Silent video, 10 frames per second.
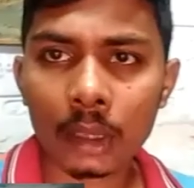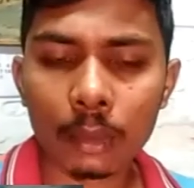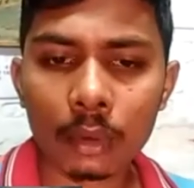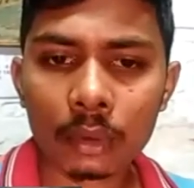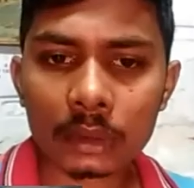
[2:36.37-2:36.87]

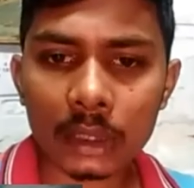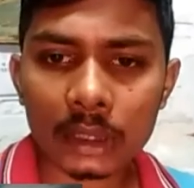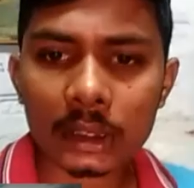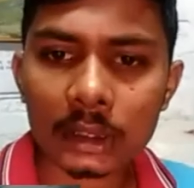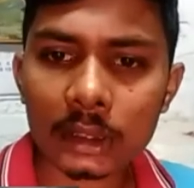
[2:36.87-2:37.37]
এবং তার
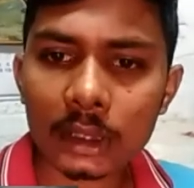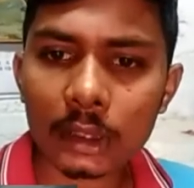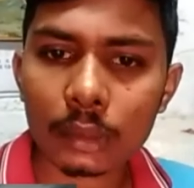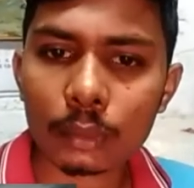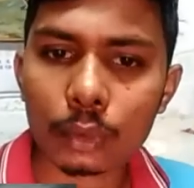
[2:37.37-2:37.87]
সাথে
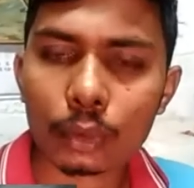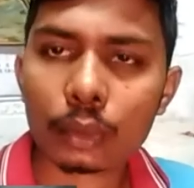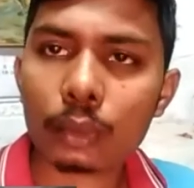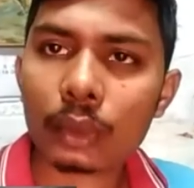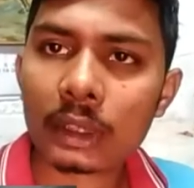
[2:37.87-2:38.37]
একদম নতুন
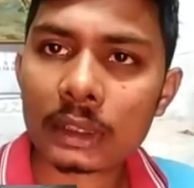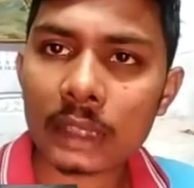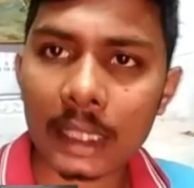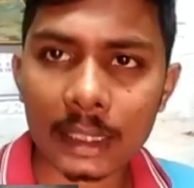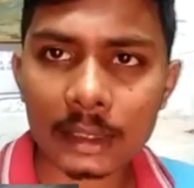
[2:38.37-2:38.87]
মুখে যে
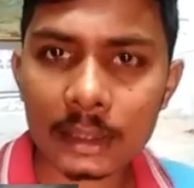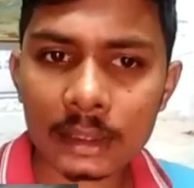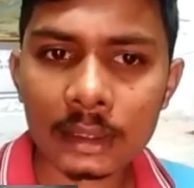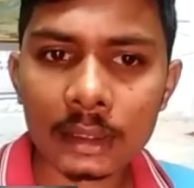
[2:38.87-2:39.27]
অ্যাক্টিং